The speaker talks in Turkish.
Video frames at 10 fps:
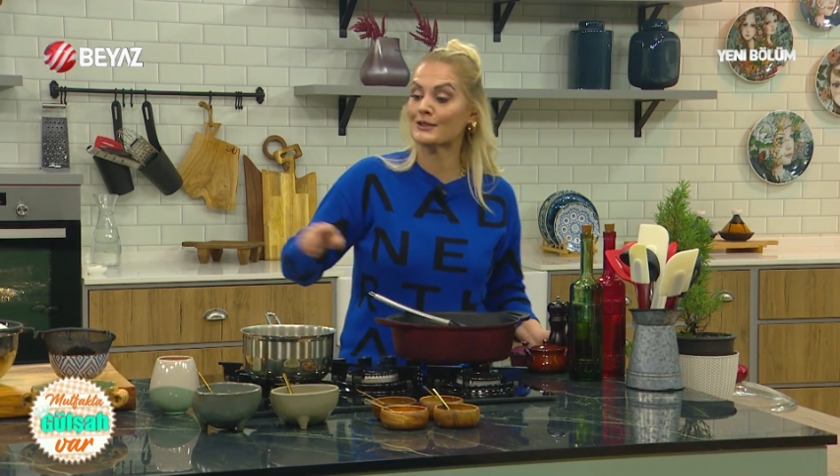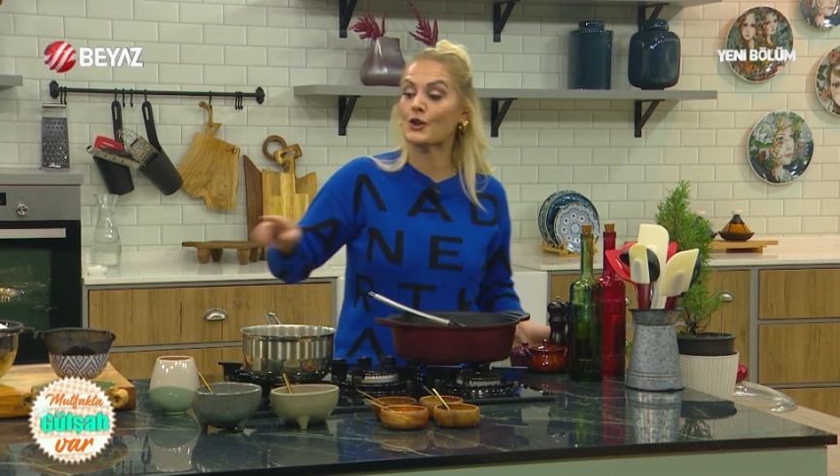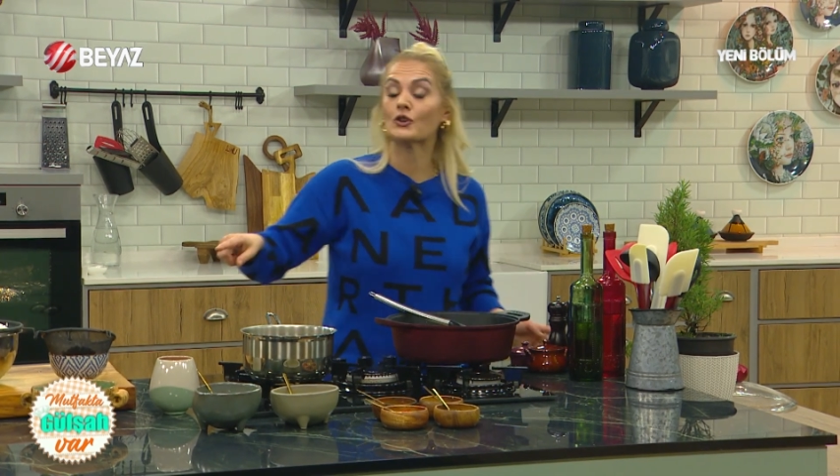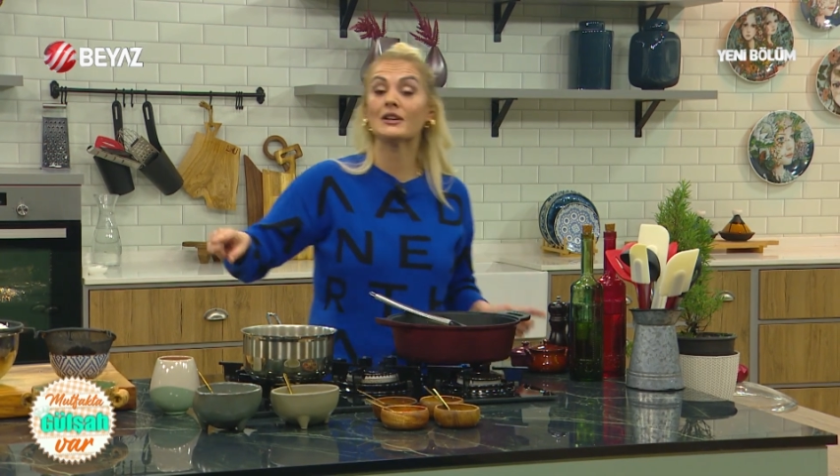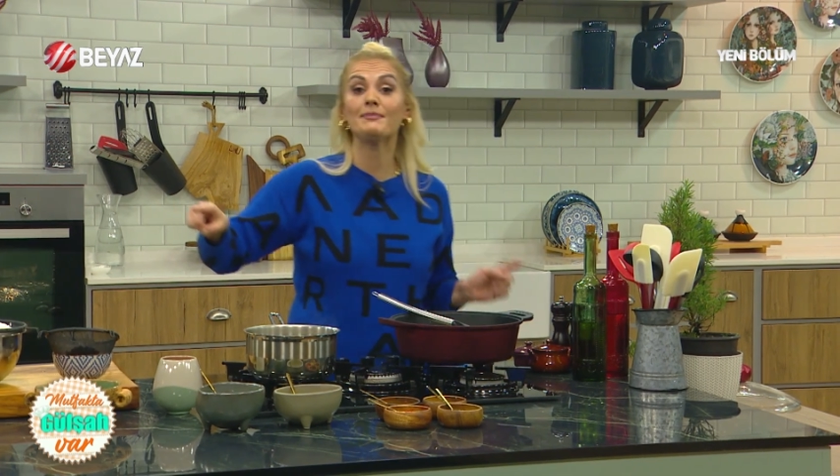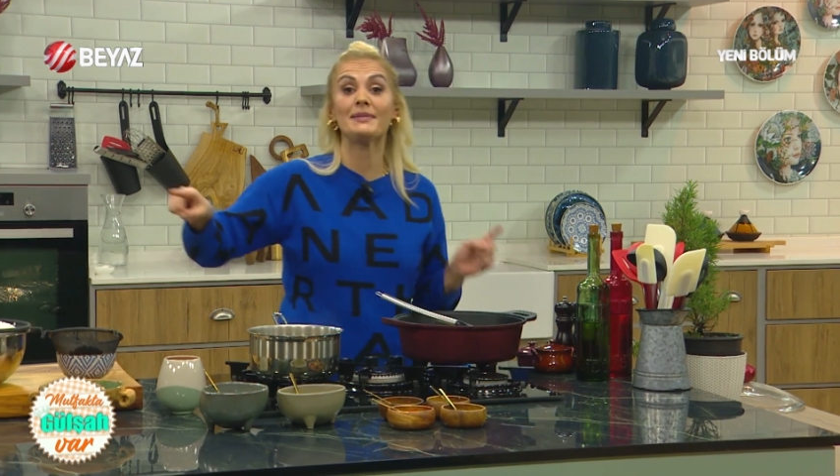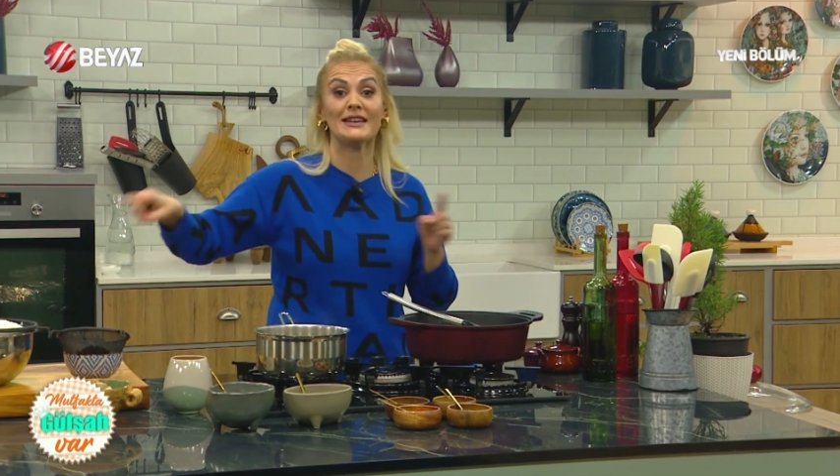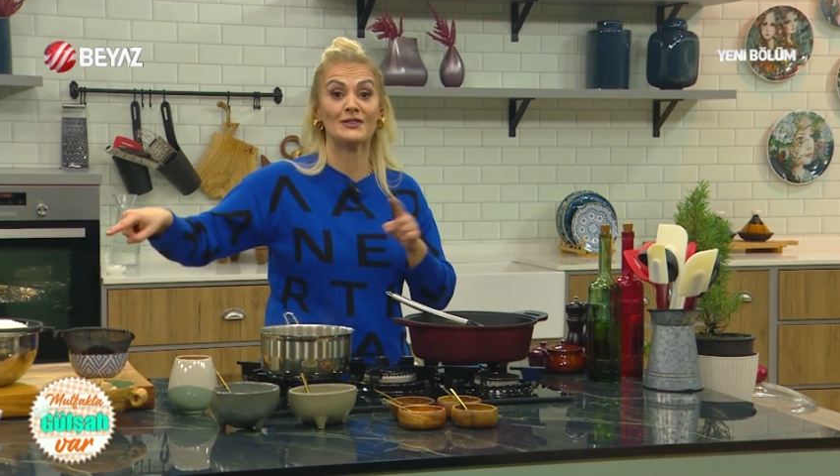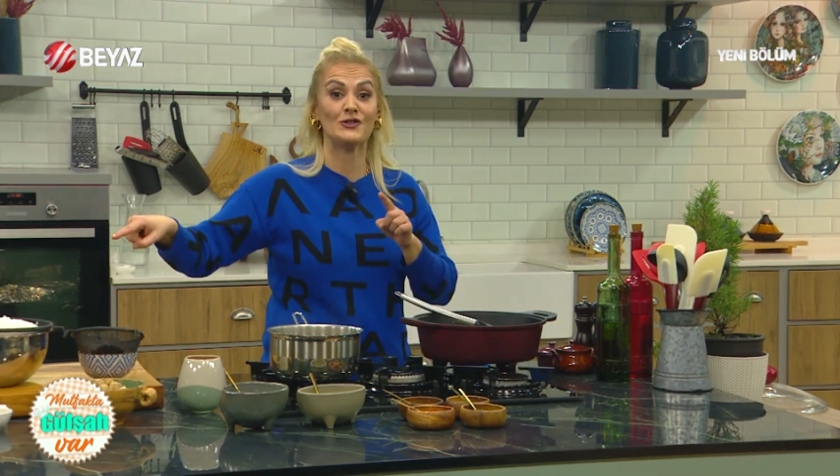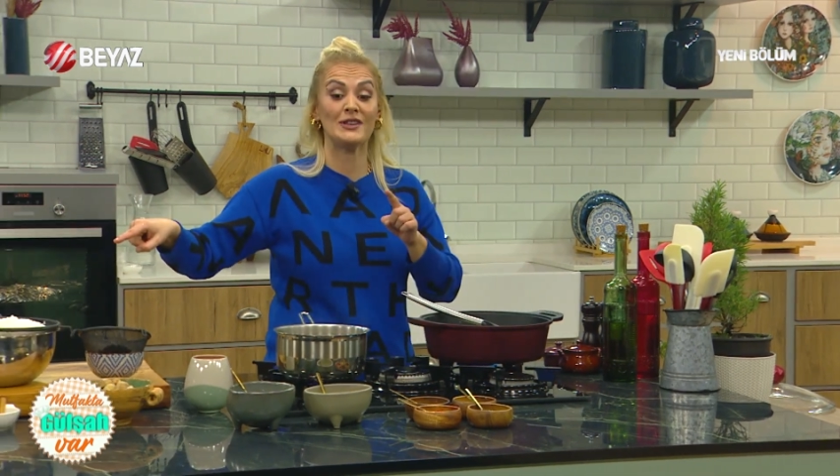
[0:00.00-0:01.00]
sonra
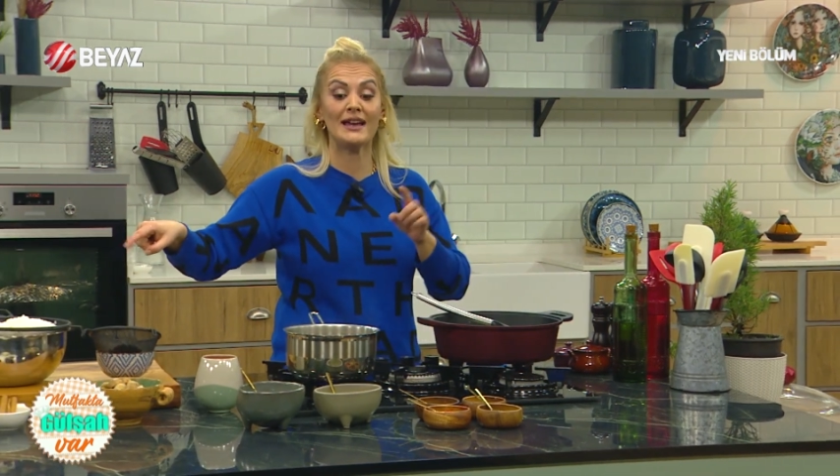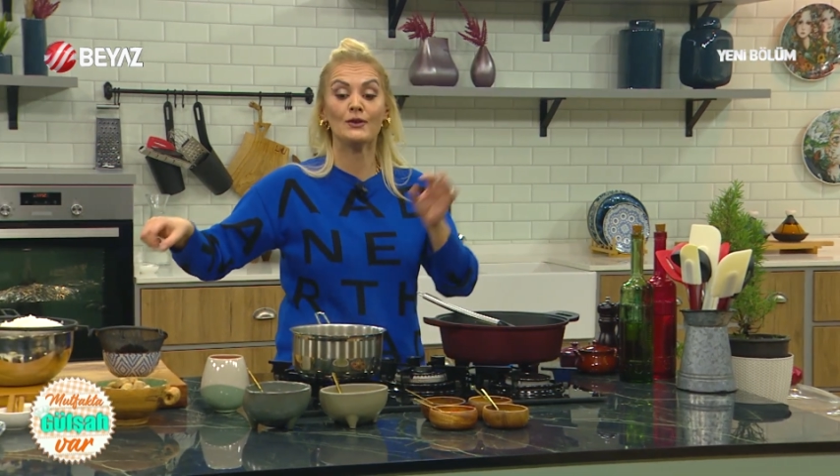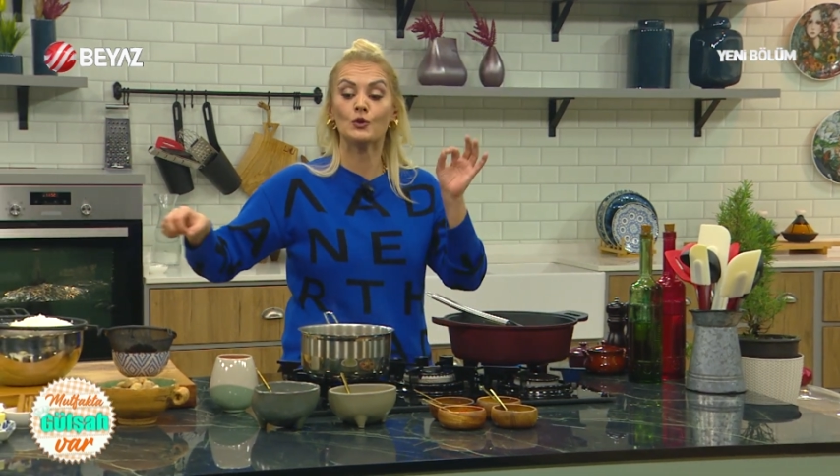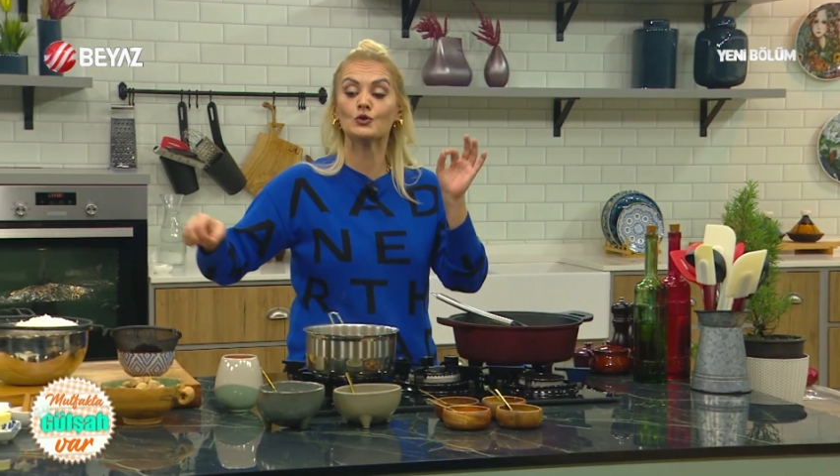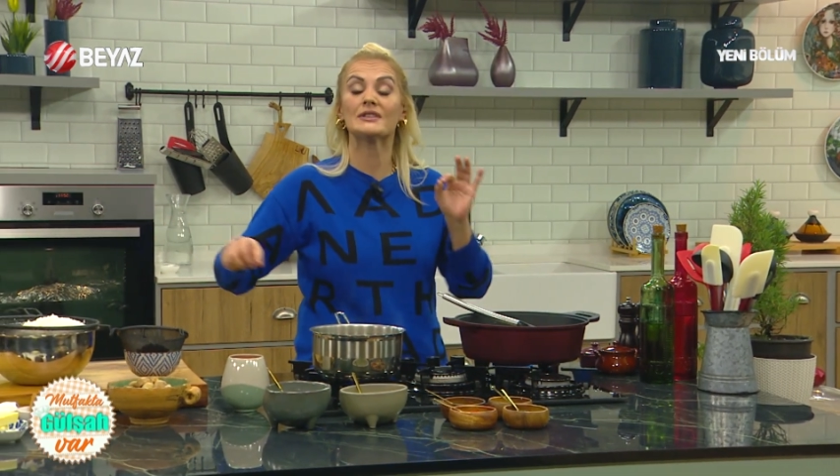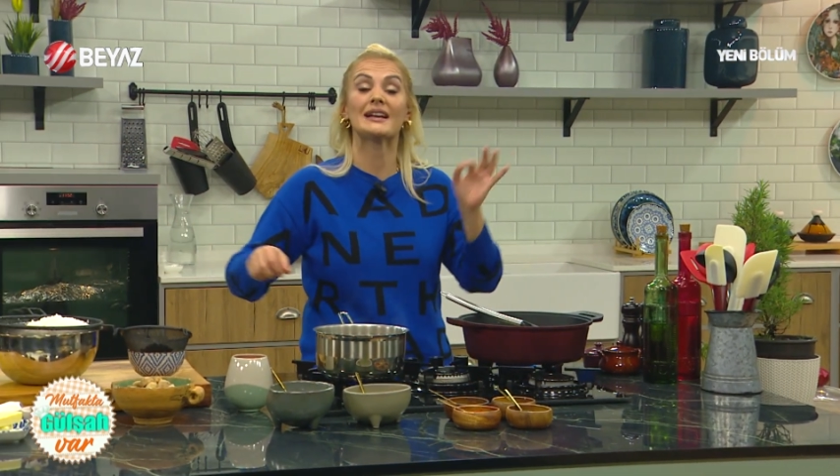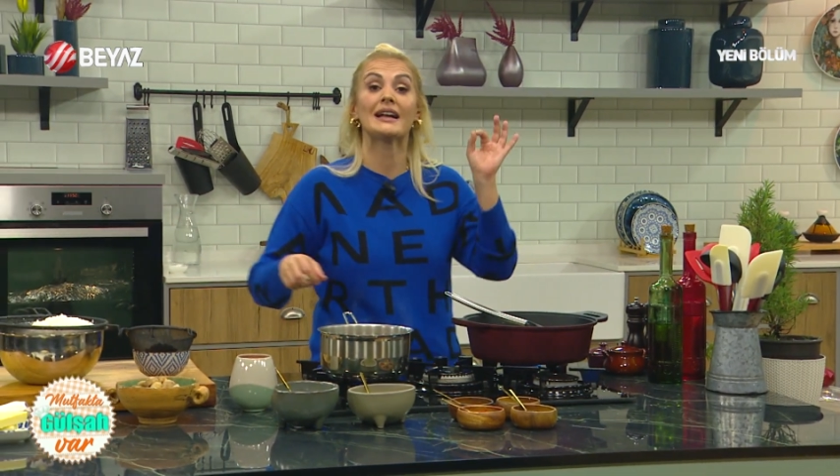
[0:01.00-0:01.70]
pirinçler onu da